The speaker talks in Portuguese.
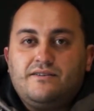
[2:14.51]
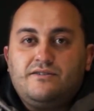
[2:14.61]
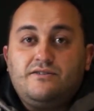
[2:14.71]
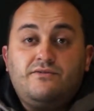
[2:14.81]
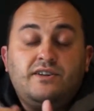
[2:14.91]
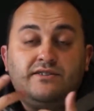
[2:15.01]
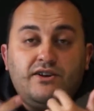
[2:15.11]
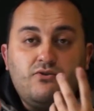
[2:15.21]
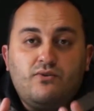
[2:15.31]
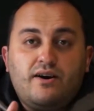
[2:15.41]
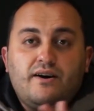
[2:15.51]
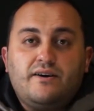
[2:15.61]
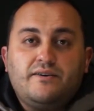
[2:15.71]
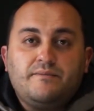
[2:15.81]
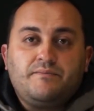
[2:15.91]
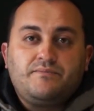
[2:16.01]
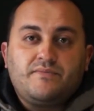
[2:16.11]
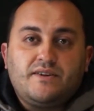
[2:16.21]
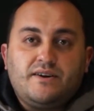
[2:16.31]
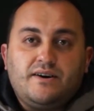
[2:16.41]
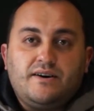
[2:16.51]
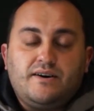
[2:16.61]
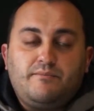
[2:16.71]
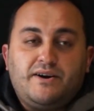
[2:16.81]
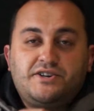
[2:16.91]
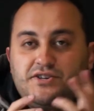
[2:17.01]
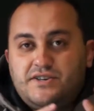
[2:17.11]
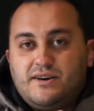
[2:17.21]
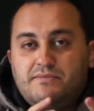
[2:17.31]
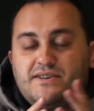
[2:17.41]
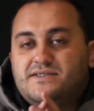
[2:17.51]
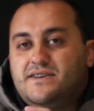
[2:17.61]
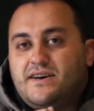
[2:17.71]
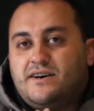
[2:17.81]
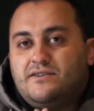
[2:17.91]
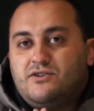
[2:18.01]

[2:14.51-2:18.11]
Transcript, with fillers: vendeu a, a parte de câmeras dela,